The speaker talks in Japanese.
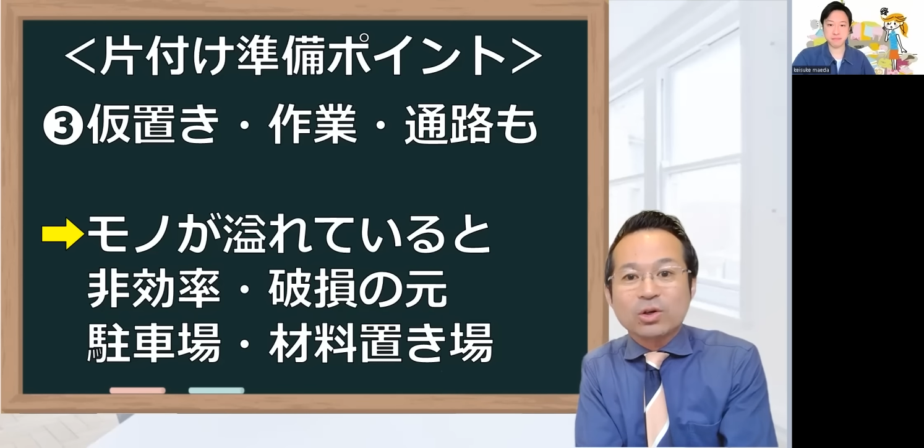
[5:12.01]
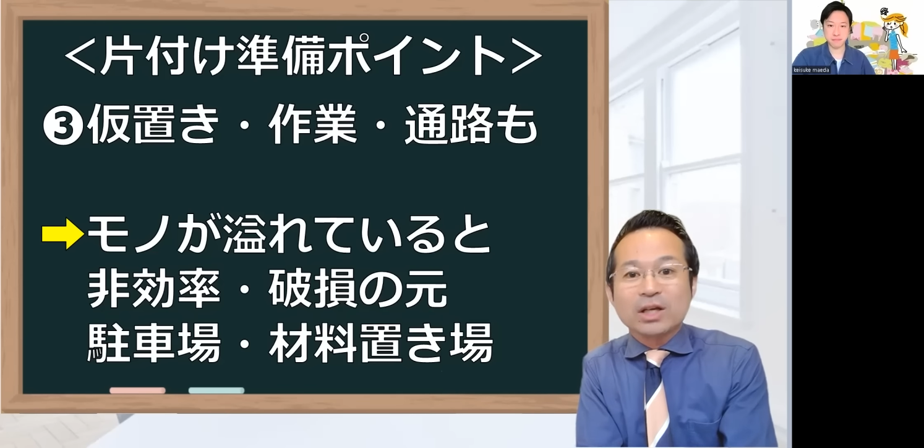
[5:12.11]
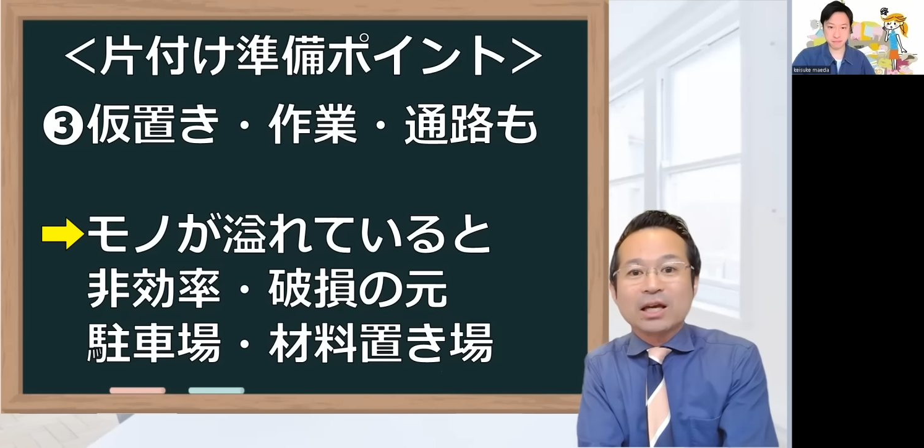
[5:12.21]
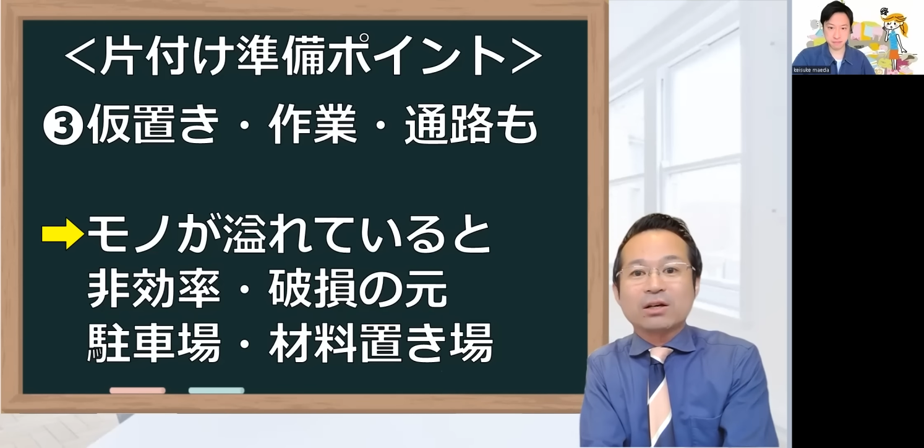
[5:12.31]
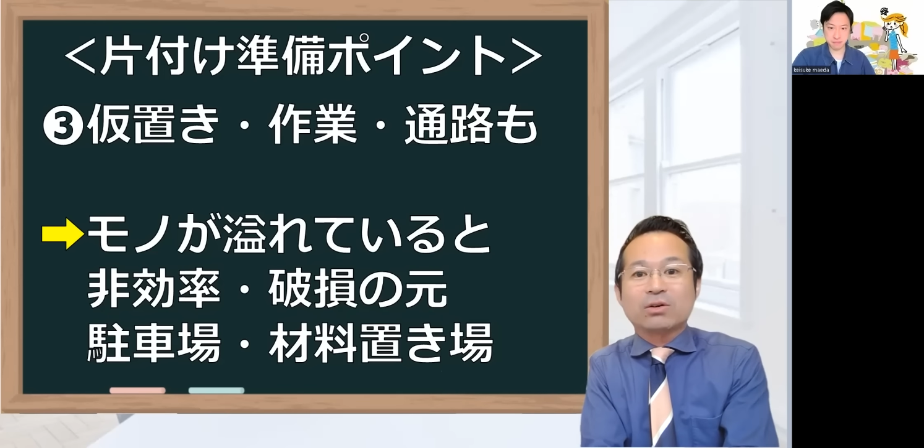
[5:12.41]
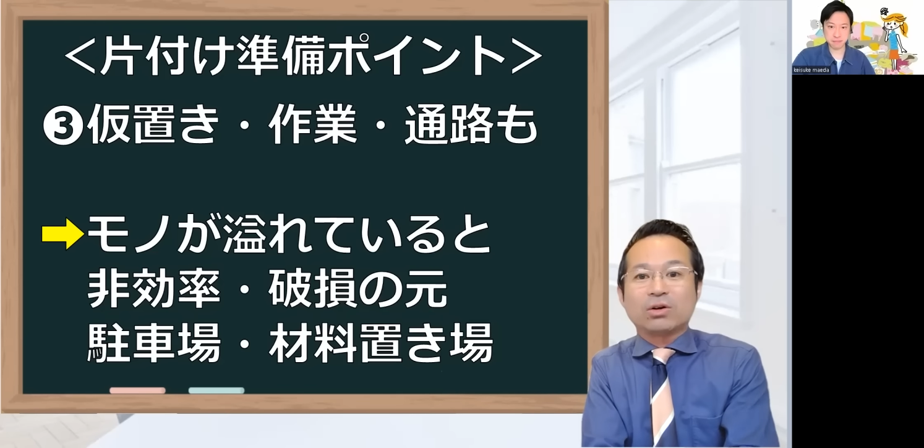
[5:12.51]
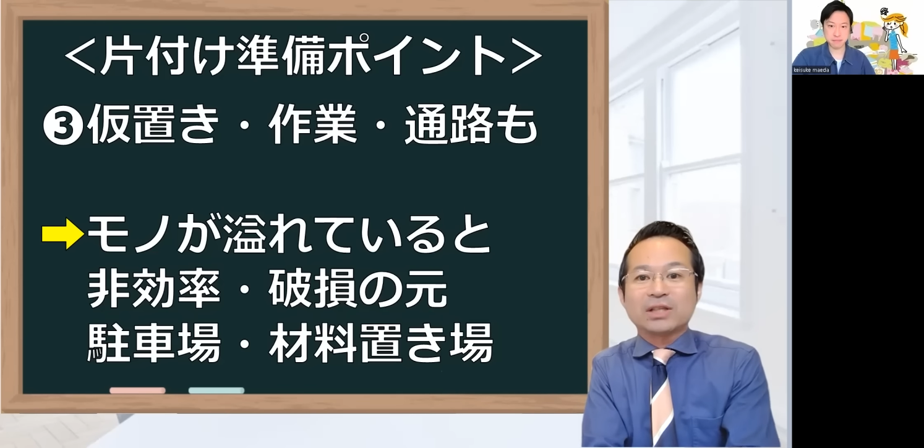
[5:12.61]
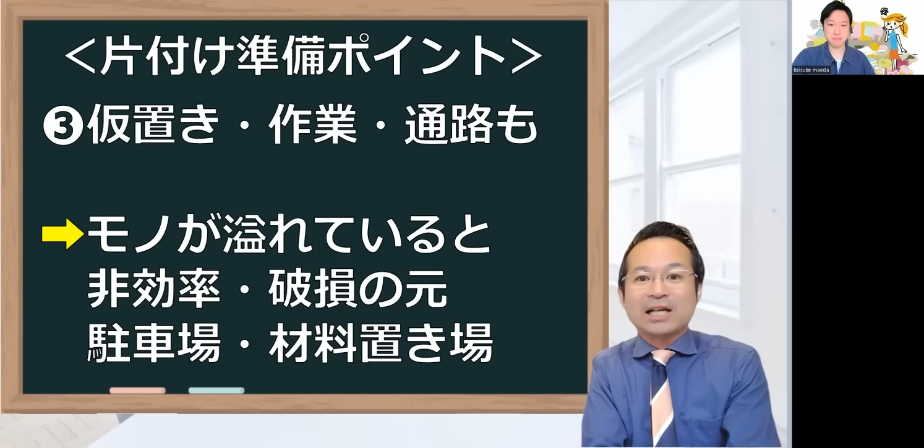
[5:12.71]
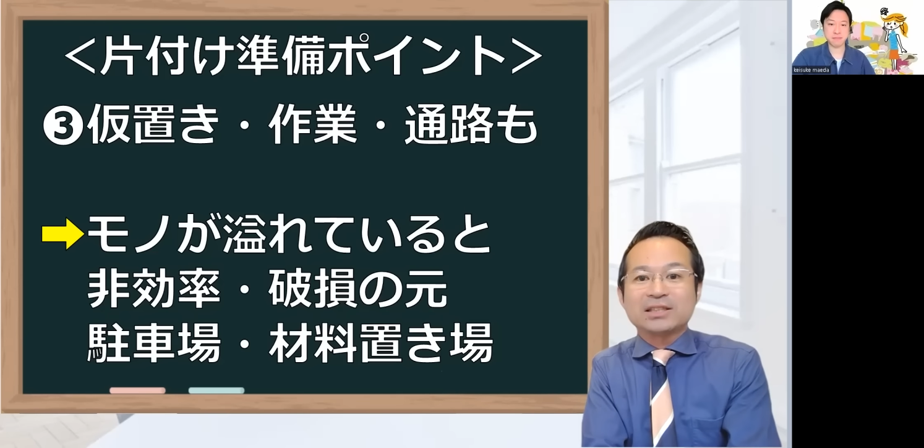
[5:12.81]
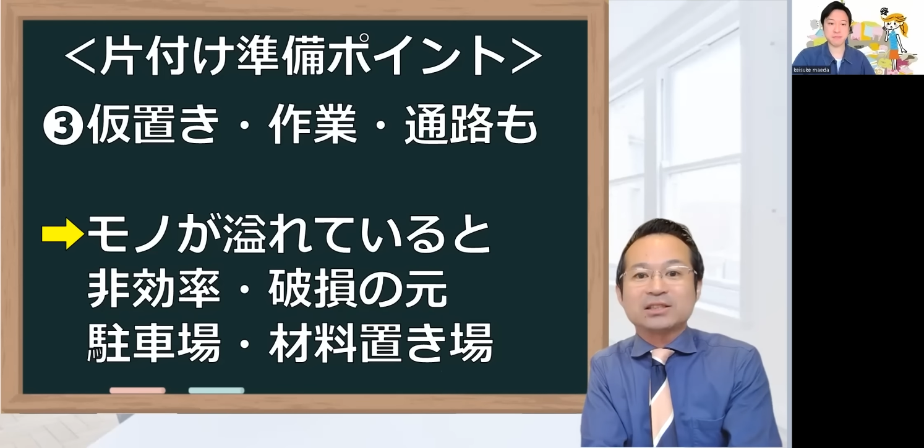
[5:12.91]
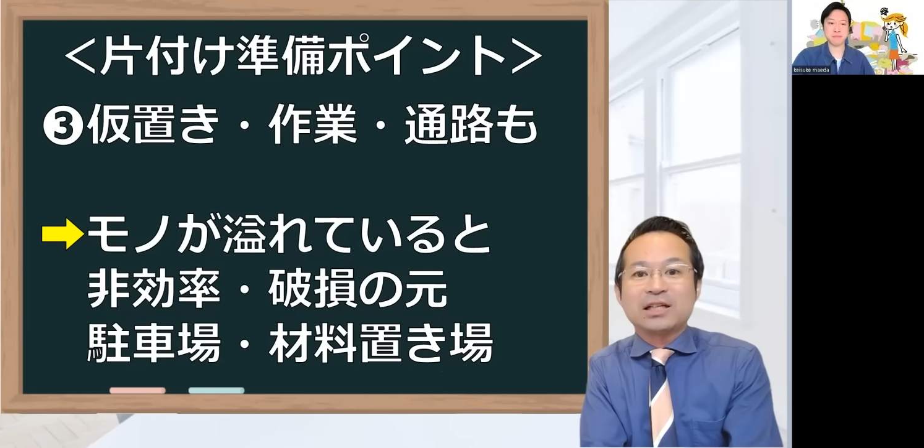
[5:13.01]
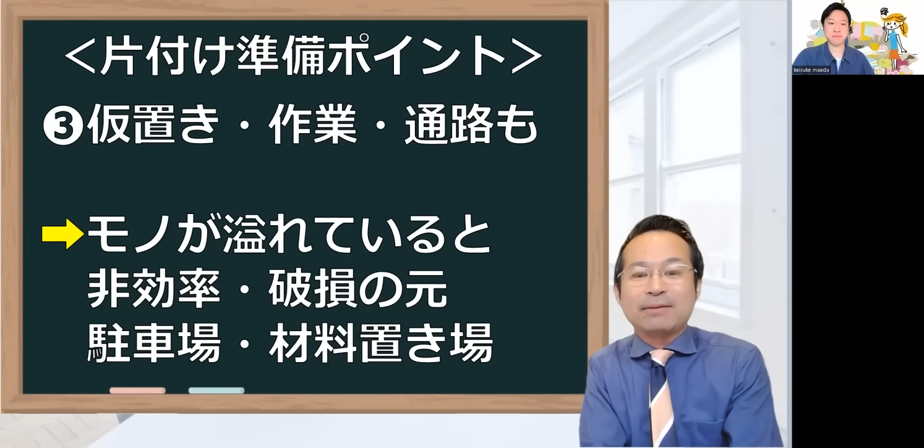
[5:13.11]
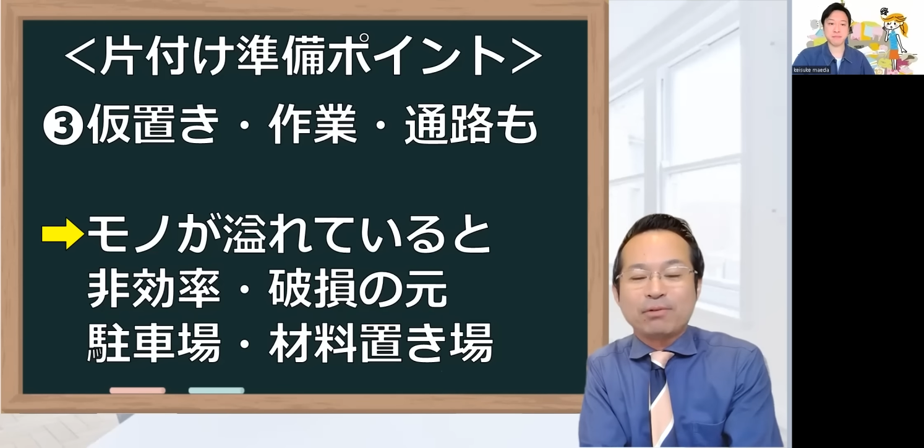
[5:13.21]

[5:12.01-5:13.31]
これ結構大切な